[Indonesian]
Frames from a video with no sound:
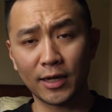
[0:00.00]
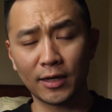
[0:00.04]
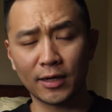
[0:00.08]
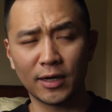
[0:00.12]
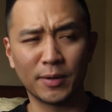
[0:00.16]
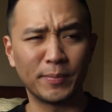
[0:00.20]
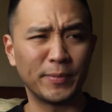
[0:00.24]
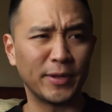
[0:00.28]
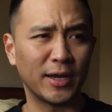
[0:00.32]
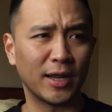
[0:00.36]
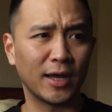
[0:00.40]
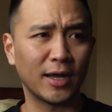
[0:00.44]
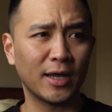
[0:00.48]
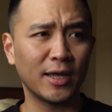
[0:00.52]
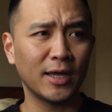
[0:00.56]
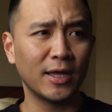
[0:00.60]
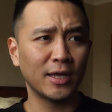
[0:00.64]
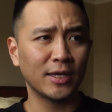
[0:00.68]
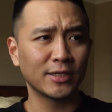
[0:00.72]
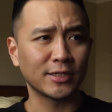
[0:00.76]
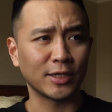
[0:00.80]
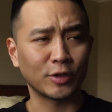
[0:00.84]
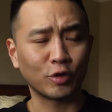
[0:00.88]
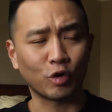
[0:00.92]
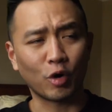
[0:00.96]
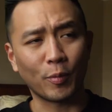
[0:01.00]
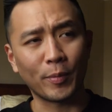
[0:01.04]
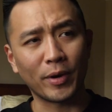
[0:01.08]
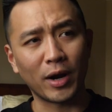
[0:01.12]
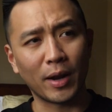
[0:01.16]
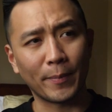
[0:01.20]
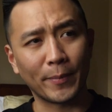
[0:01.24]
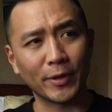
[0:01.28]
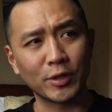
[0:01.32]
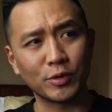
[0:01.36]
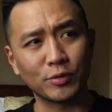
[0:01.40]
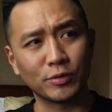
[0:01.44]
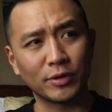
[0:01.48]
lebih lah 1,8
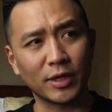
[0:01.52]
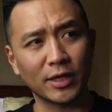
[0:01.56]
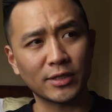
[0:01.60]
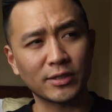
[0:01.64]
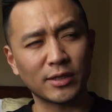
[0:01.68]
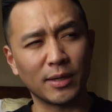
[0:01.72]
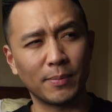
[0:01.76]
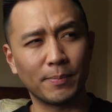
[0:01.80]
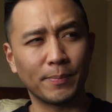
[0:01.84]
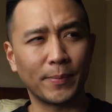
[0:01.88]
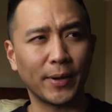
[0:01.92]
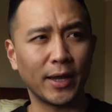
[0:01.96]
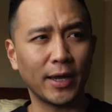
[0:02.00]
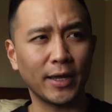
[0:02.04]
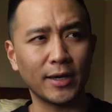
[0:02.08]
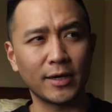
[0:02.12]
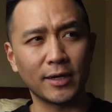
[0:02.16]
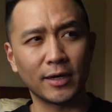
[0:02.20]
juta sampai